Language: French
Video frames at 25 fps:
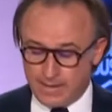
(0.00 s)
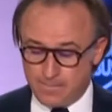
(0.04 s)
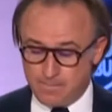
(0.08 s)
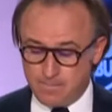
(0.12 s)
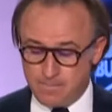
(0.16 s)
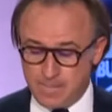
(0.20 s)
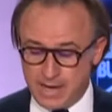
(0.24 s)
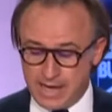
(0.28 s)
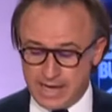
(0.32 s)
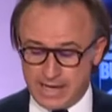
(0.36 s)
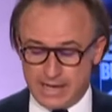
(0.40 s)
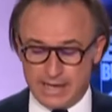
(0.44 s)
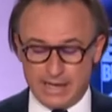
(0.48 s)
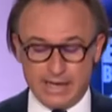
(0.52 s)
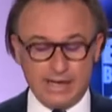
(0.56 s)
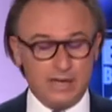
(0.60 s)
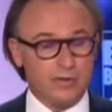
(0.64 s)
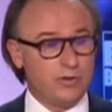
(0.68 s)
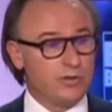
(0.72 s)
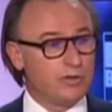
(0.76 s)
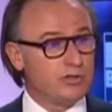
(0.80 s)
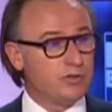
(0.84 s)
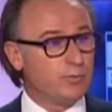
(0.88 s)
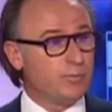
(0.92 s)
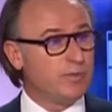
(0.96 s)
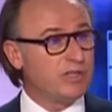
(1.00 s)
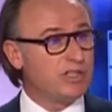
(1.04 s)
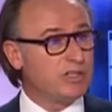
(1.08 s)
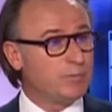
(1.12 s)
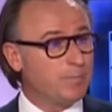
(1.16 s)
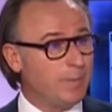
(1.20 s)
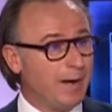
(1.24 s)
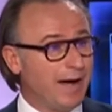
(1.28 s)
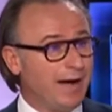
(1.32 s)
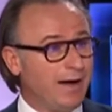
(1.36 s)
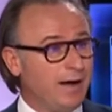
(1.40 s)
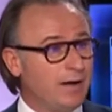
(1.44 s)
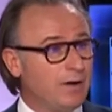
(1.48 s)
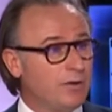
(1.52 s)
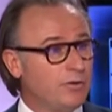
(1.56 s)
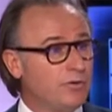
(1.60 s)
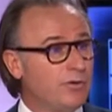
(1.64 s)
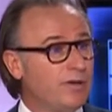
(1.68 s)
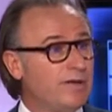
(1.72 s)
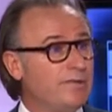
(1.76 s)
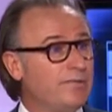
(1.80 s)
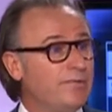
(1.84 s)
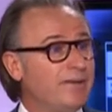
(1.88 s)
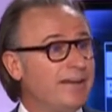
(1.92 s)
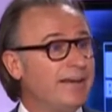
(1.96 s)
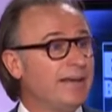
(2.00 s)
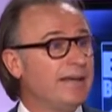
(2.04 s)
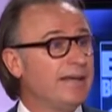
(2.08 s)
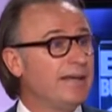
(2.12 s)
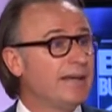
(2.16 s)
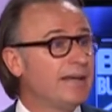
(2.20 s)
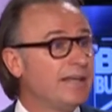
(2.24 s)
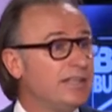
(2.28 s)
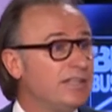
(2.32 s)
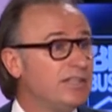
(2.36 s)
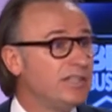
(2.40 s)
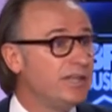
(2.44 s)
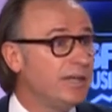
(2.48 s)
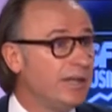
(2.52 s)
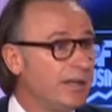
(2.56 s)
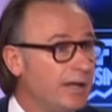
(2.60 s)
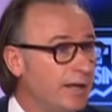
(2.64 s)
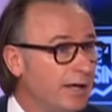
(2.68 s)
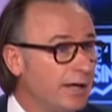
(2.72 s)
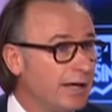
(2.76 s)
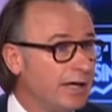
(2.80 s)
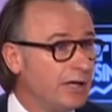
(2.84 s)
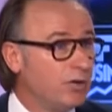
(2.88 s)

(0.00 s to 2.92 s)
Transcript: mais elle ne les oblige pas de les faire héritiers.